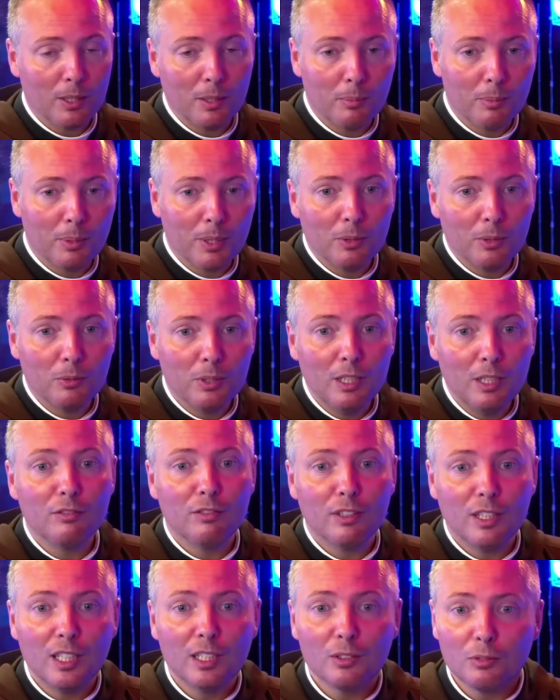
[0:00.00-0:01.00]
para um
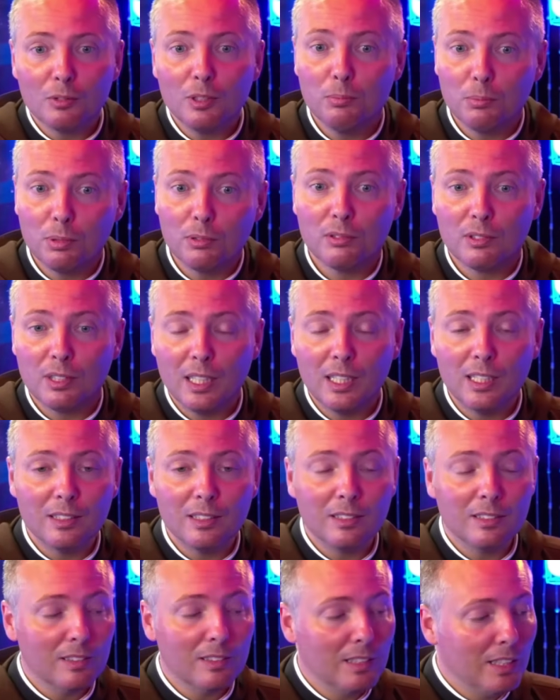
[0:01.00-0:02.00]
evento importante
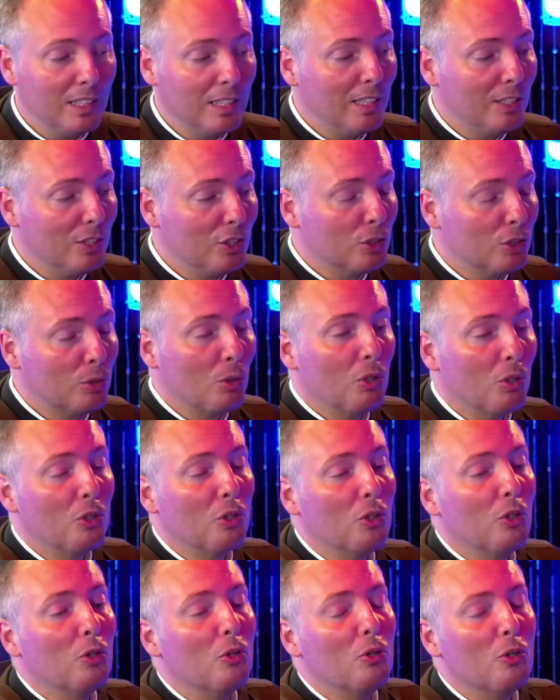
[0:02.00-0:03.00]
e
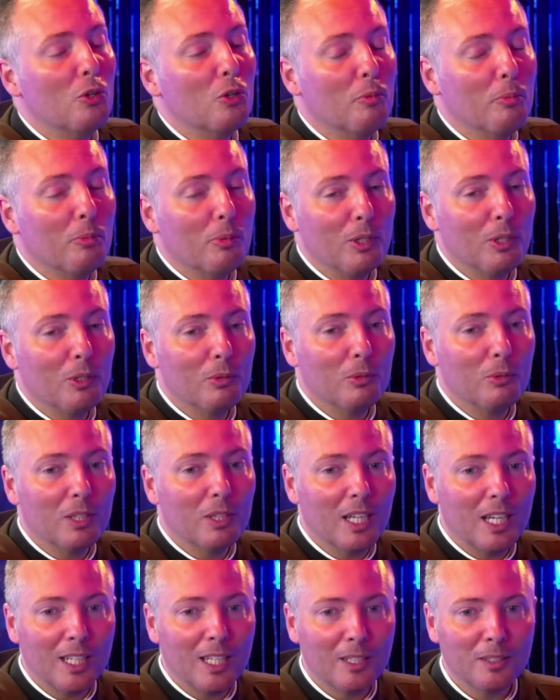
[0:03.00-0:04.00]
estourou o pneu do
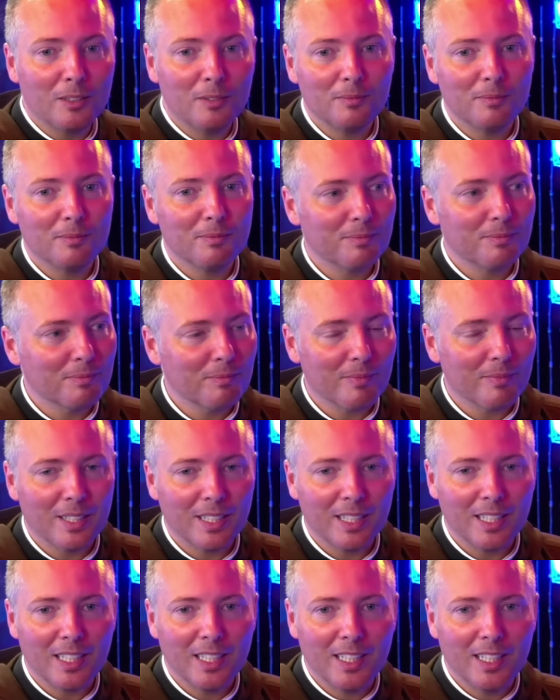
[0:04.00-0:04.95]
carro. Isso. Né?